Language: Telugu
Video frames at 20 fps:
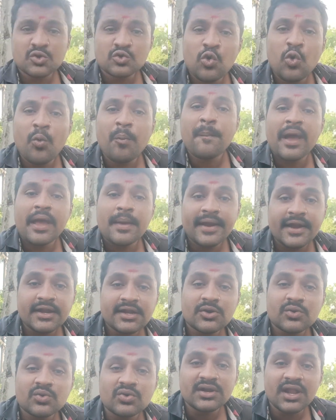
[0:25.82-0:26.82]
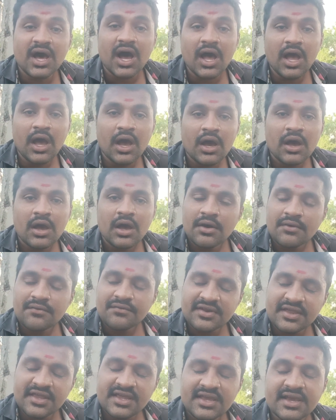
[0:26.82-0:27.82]
రూపాయి పెట్టకుండా
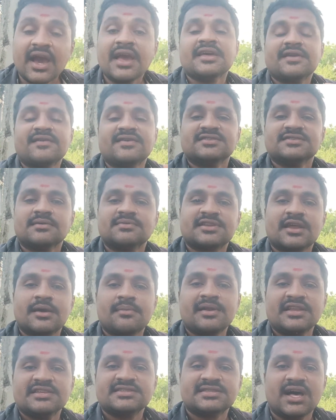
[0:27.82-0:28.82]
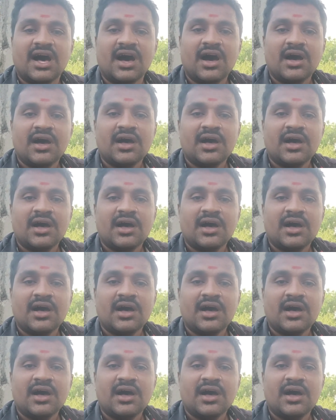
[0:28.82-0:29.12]
ఫ్రీగా ఇరవై సబ్స్క్రైబ్లు ఇస్తా